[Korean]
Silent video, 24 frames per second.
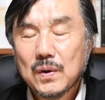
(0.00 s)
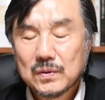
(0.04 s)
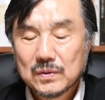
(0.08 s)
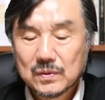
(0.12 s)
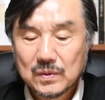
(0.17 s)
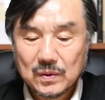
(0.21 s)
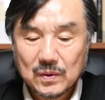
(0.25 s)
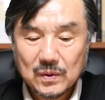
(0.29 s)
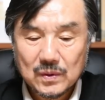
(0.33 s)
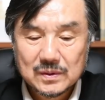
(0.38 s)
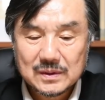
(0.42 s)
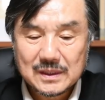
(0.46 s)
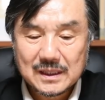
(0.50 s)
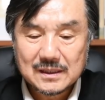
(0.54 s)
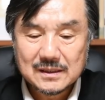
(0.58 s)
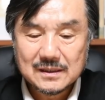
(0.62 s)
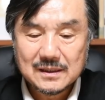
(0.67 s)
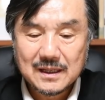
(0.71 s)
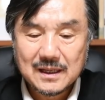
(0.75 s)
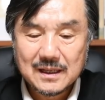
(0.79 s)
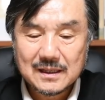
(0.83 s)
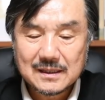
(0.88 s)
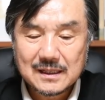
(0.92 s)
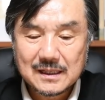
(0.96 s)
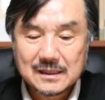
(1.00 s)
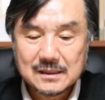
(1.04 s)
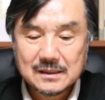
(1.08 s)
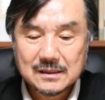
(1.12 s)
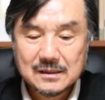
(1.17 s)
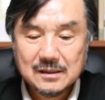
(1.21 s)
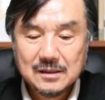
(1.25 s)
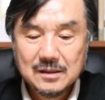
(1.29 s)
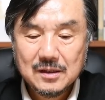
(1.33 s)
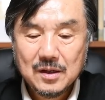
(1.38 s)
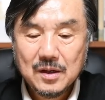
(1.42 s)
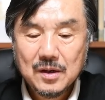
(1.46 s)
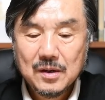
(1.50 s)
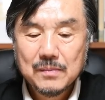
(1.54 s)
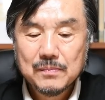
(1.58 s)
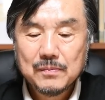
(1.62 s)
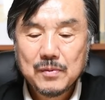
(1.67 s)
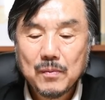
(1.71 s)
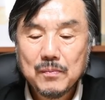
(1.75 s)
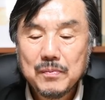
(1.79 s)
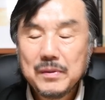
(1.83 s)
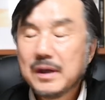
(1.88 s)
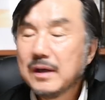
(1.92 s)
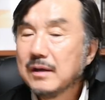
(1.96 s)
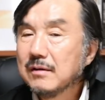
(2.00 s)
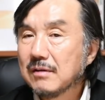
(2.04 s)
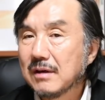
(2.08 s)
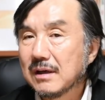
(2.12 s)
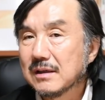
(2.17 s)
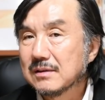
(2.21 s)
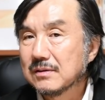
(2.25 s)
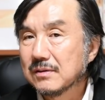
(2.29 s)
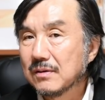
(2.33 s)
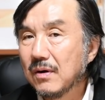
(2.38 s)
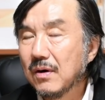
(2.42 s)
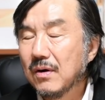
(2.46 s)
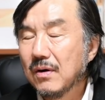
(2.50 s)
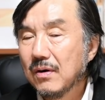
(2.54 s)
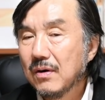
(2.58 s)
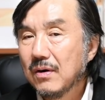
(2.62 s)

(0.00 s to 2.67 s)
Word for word: 또 자신의 사진을 뽐내기도 하시고